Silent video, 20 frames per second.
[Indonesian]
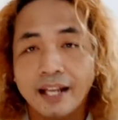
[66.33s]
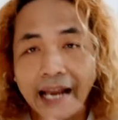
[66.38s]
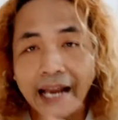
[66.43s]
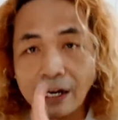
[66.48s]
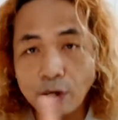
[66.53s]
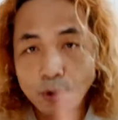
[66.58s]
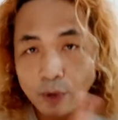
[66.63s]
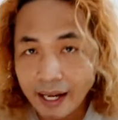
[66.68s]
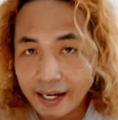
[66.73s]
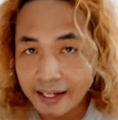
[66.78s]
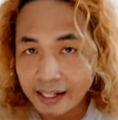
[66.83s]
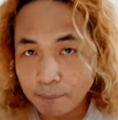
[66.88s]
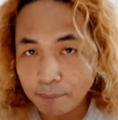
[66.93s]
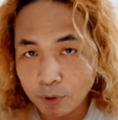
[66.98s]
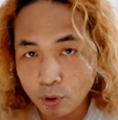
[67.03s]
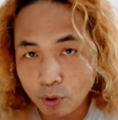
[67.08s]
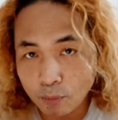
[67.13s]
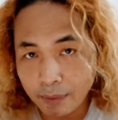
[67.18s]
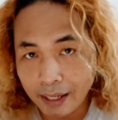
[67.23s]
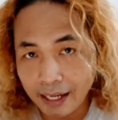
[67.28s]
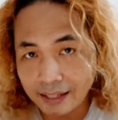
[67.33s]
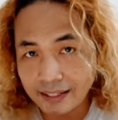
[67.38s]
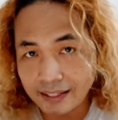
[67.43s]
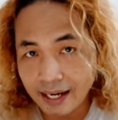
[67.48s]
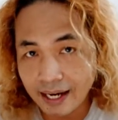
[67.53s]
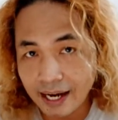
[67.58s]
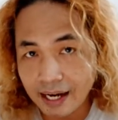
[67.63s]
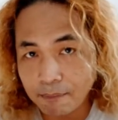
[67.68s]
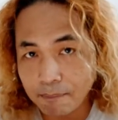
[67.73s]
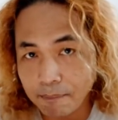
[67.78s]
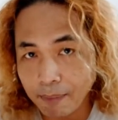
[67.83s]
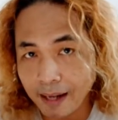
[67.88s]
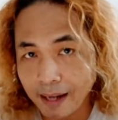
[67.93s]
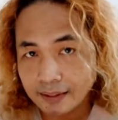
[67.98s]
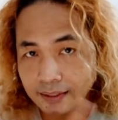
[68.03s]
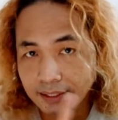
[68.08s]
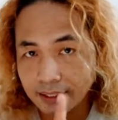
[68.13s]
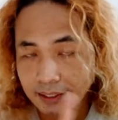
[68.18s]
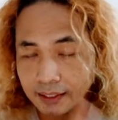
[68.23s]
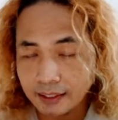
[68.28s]
Kalau kalian belum merasakan,
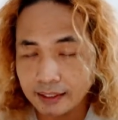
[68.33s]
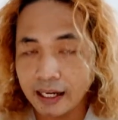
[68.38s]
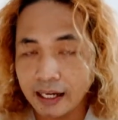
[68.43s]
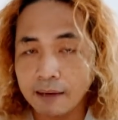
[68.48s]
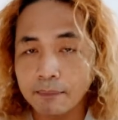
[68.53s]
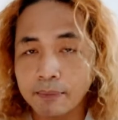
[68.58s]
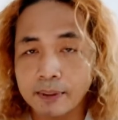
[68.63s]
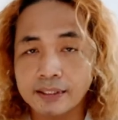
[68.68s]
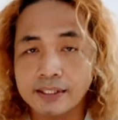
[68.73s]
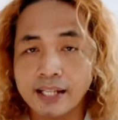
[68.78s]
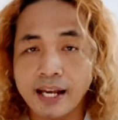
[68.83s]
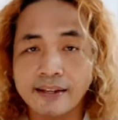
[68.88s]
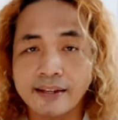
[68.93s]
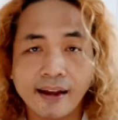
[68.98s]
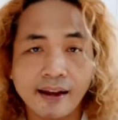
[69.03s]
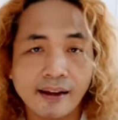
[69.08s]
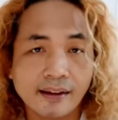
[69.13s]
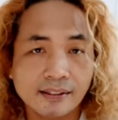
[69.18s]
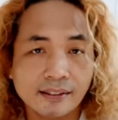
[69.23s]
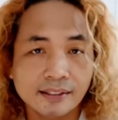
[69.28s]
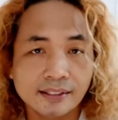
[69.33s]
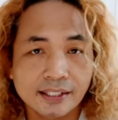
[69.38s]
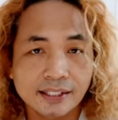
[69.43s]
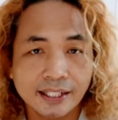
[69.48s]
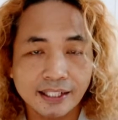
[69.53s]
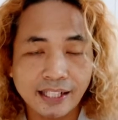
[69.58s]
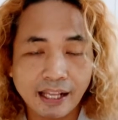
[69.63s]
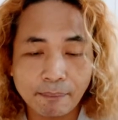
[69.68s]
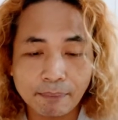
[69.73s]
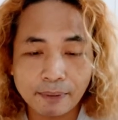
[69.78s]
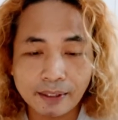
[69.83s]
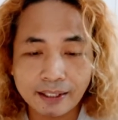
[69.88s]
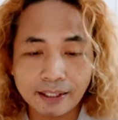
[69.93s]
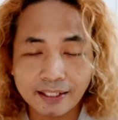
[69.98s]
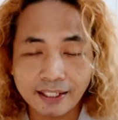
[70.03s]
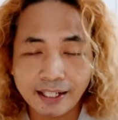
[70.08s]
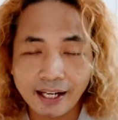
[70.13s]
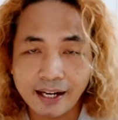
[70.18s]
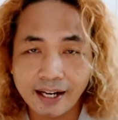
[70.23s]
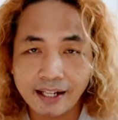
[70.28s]
pasti tidak percaya. Tapi
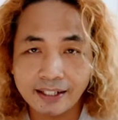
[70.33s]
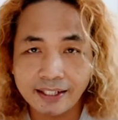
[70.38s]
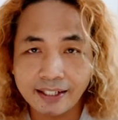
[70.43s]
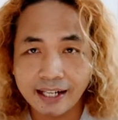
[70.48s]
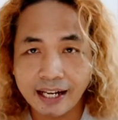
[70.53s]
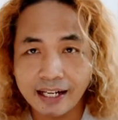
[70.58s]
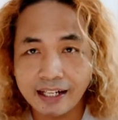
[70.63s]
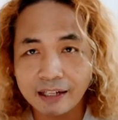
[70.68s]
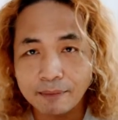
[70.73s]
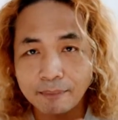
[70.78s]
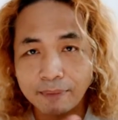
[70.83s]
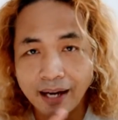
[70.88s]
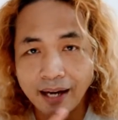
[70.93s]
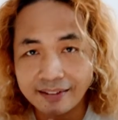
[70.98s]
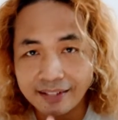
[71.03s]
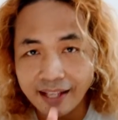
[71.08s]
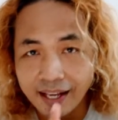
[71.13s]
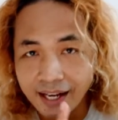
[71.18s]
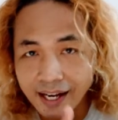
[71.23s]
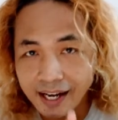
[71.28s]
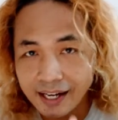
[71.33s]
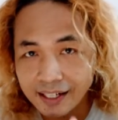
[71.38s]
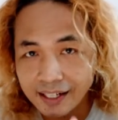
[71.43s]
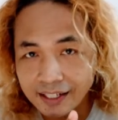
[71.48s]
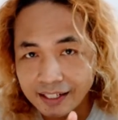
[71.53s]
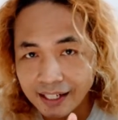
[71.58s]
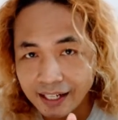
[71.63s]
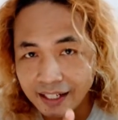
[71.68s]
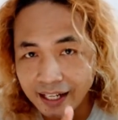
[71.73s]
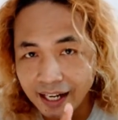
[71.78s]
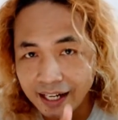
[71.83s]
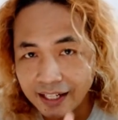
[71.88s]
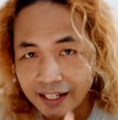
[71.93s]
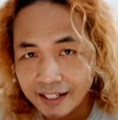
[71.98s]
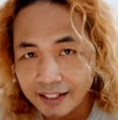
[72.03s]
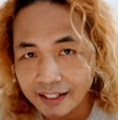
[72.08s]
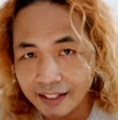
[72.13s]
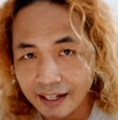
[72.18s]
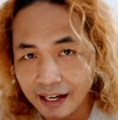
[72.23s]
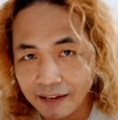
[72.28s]
ketika nanti kalian merasakan dan
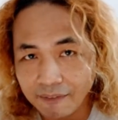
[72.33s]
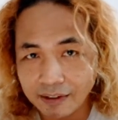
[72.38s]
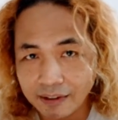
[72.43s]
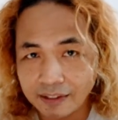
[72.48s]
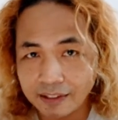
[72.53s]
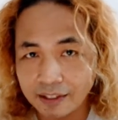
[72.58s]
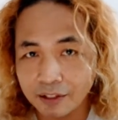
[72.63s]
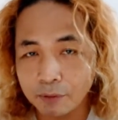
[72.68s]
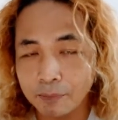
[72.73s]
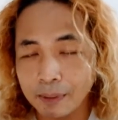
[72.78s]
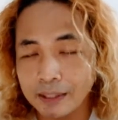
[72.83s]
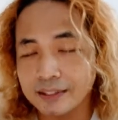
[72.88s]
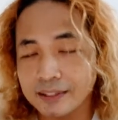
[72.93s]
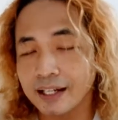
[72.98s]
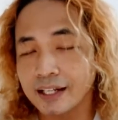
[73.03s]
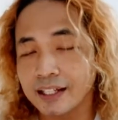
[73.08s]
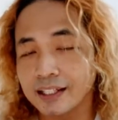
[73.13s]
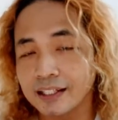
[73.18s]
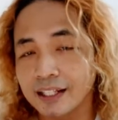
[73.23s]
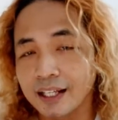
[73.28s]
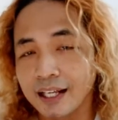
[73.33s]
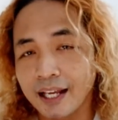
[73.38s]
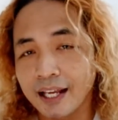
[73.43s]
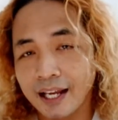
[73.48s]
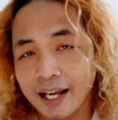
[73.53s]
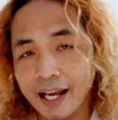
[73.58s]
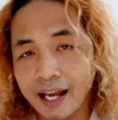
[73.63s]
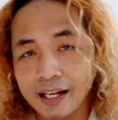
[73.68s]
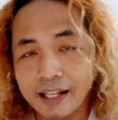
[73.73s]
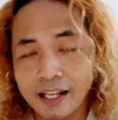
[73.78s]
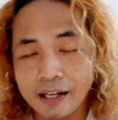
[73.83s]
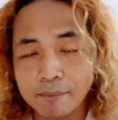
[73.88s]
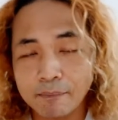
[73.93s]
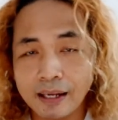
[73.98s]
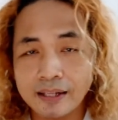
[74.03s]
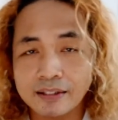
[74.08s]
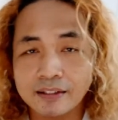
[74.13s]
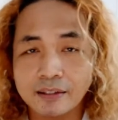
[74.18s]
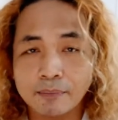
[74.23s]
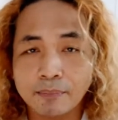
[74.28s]
kalian dirawat di rumah sakit, kalian
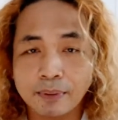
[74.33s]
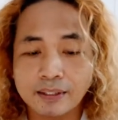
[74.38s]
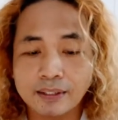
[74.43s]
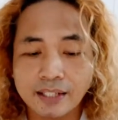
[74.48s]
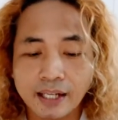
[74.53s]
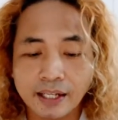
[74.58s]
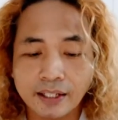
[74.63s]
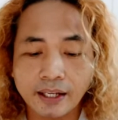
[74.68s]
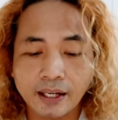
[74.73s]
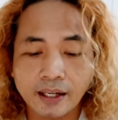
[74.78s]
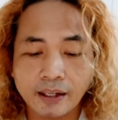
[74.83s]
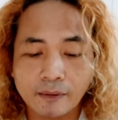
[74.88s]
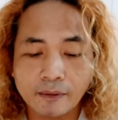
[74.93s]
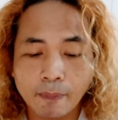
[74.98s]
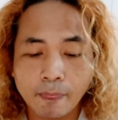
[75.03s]
pasti percaya.